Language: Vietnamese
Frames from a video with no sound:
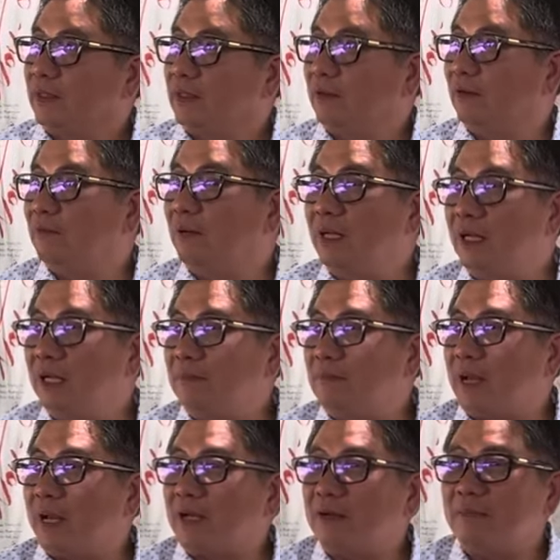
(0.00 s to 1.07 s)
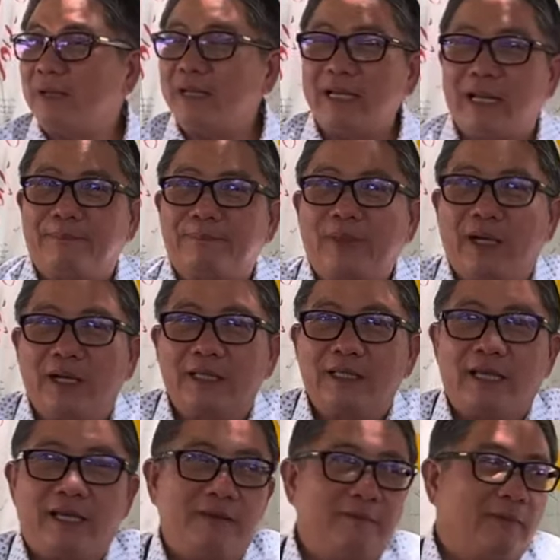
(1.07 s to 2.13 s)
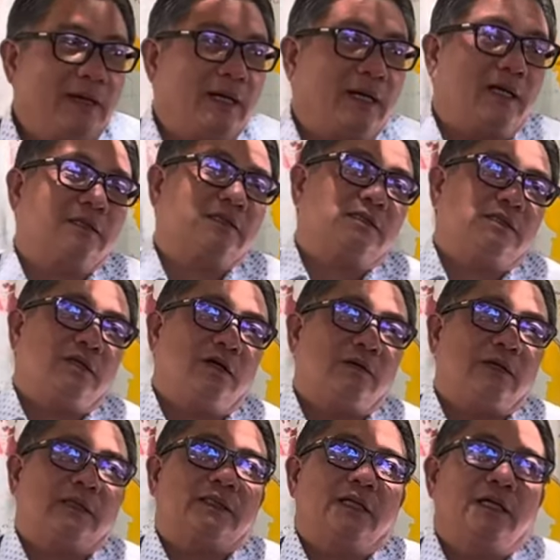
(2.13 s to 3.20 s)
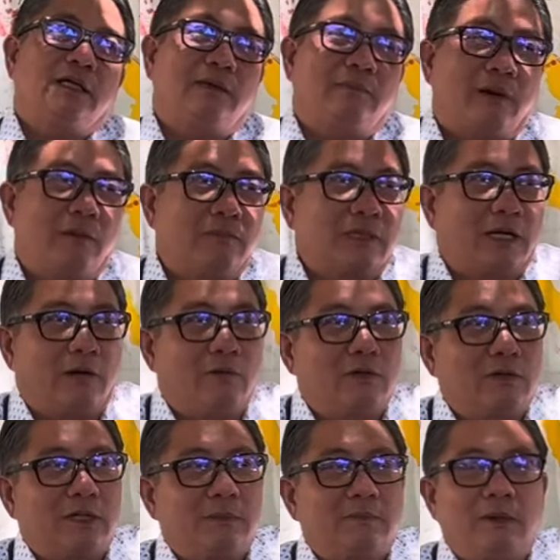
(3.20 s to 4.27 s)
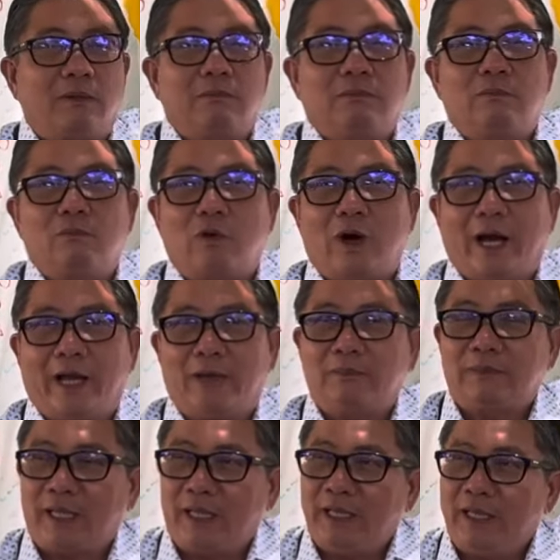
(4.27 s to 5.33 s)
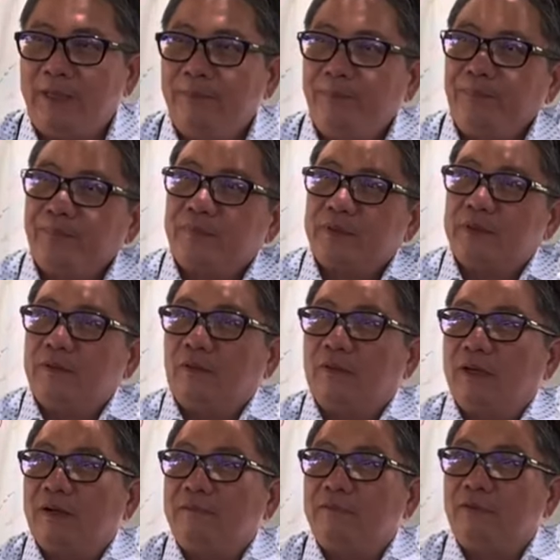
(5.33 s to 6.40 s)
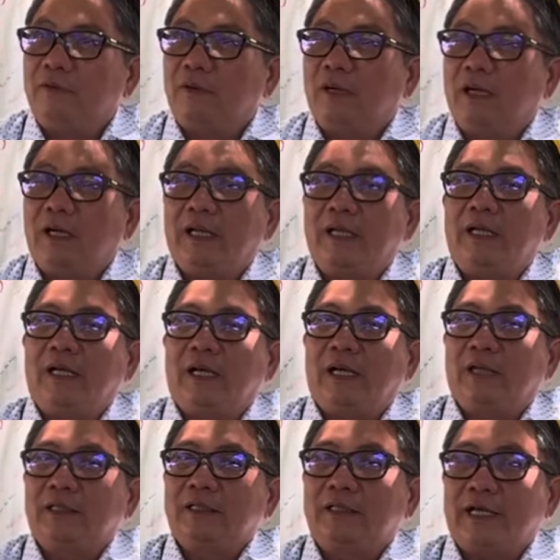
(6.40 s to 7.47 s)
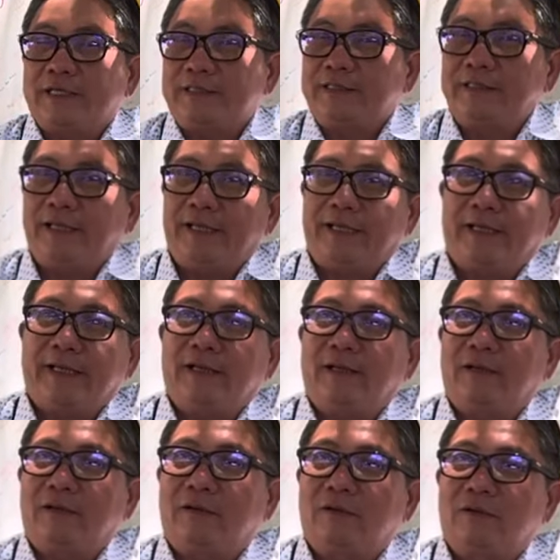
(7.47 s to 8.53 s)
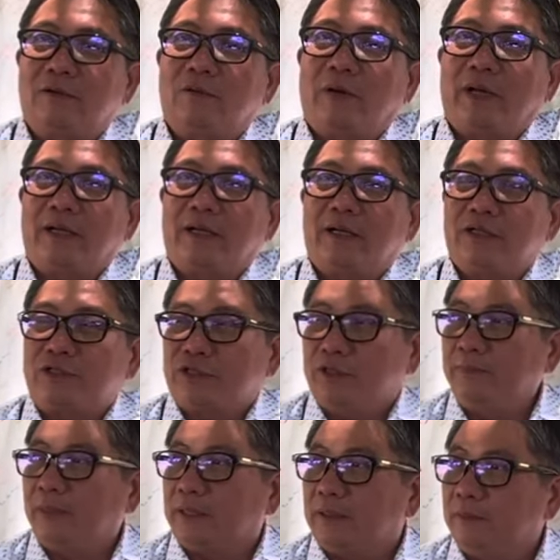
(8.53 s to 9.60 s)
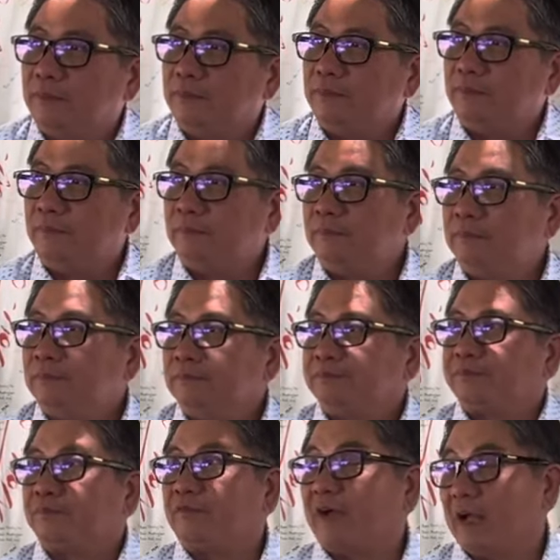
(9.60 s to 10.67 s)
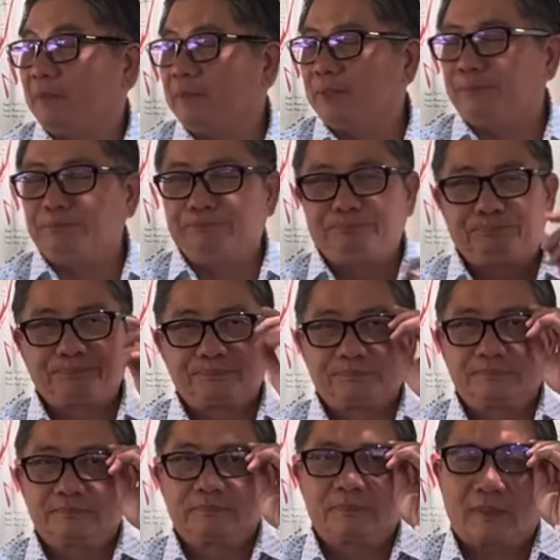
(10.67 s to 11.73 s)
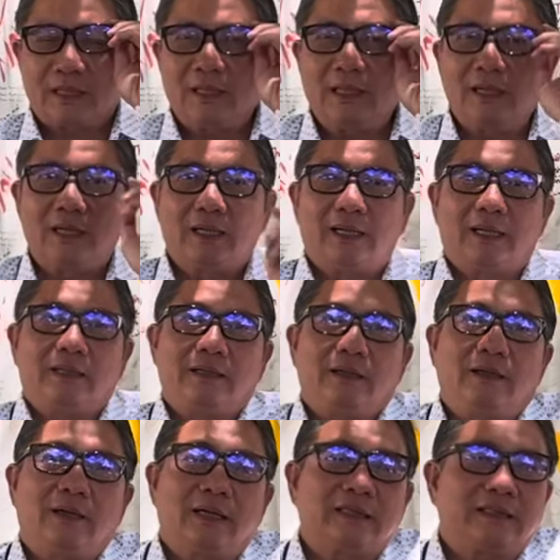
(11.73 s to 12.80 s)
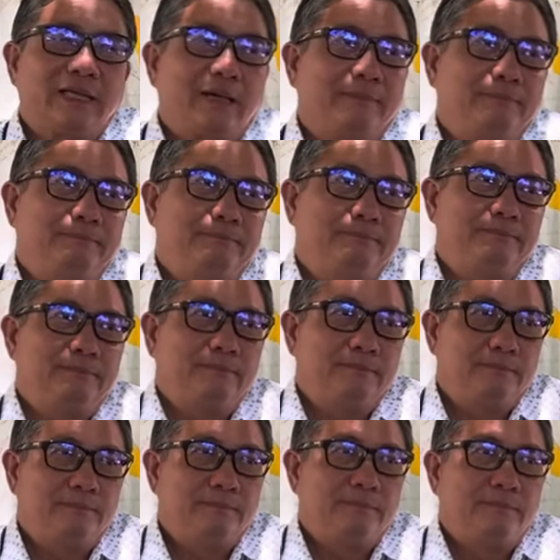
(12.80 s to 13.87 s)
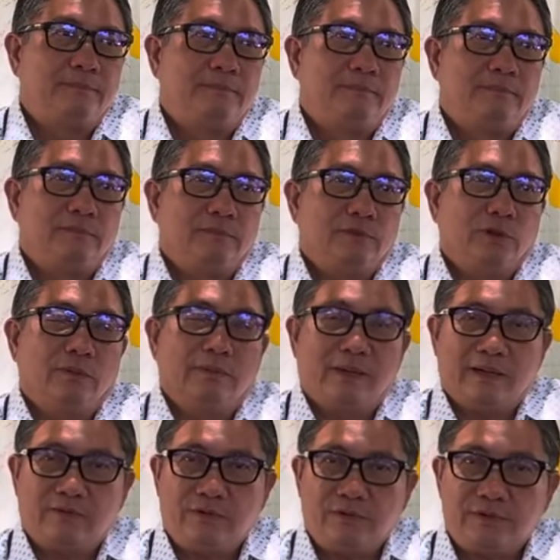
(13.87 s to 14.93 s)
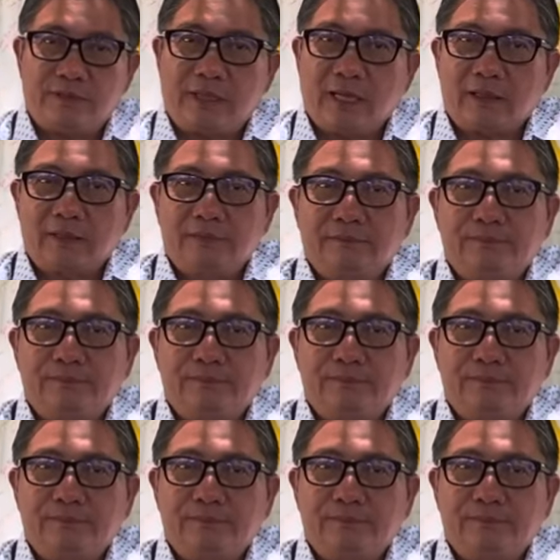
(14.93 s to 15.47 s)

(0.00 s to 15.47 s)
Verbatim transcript: thường mới lên mạng có mấy năm thôi vậy mà số đệ tử nó mong cầu mong hoài ông thấy thì hộ làm vua hay là đức thầy xuất hiện cái đó nó quay ra nó chửi mình phản mình cái đó là do cái tâm nhiều màu nhiều sắc